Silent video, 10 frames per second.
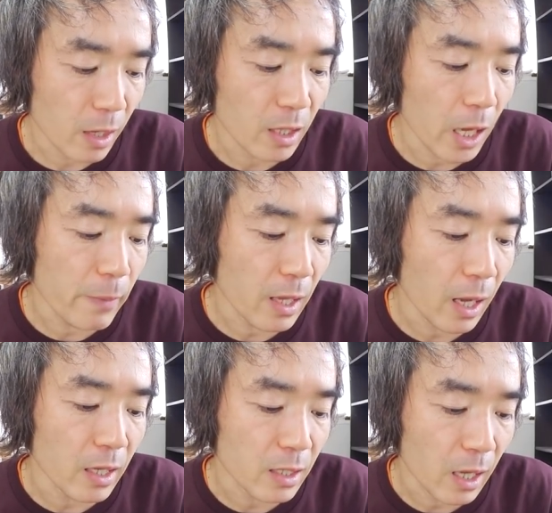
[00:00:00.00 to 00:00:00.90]
えー、大便
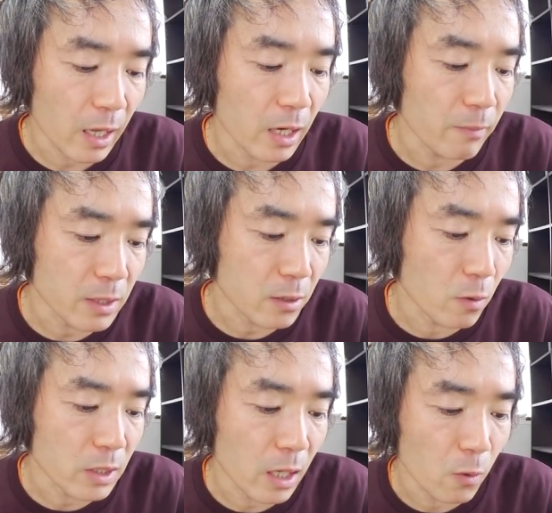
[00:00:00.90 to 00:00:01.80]
が1回あります。
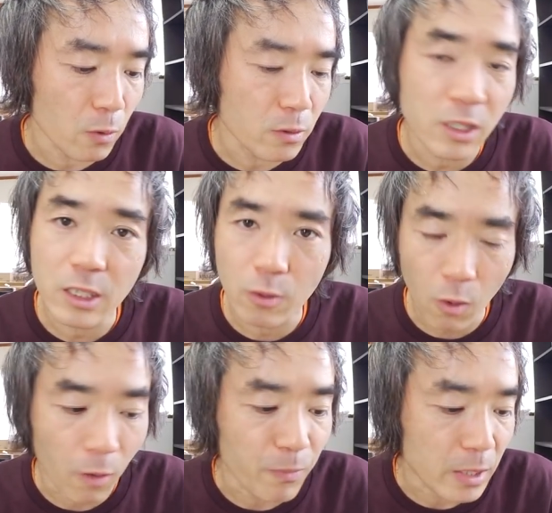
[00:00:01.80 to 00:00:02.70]
午前6時
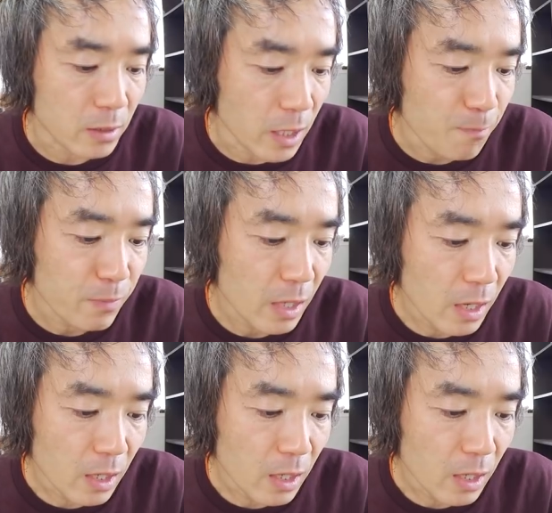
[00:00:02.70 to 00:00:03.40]
頃ですね。